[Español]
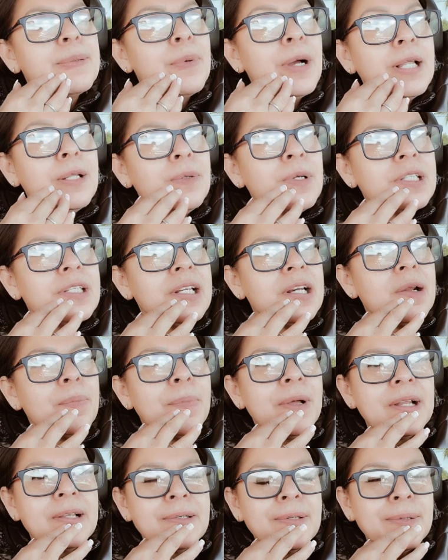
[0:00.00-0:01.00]
Cuando hacen
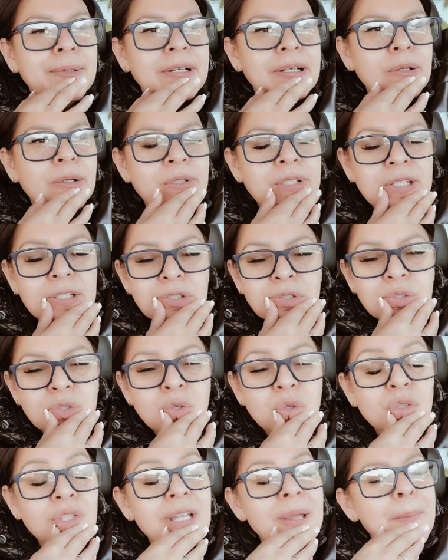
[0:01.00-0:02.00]
reparaciones los techos
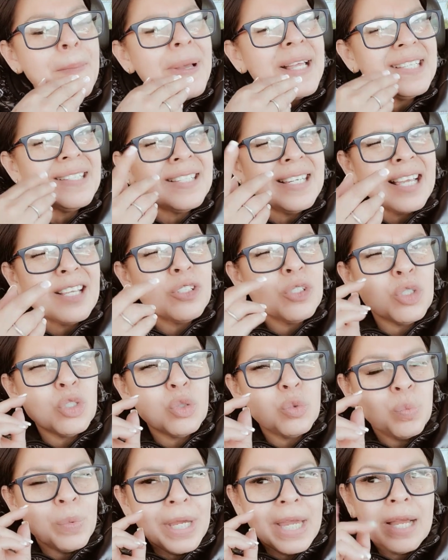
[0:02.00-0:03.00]
son
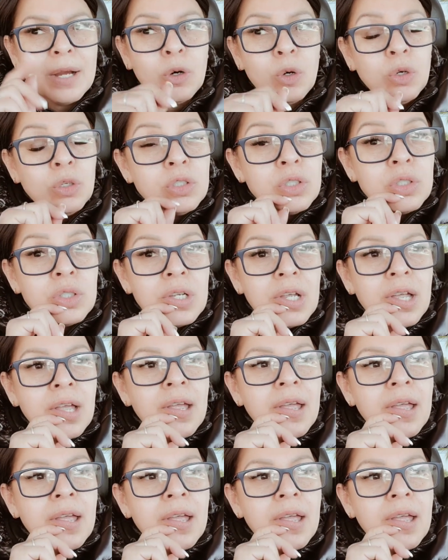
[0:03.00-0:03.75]
demasiados viejos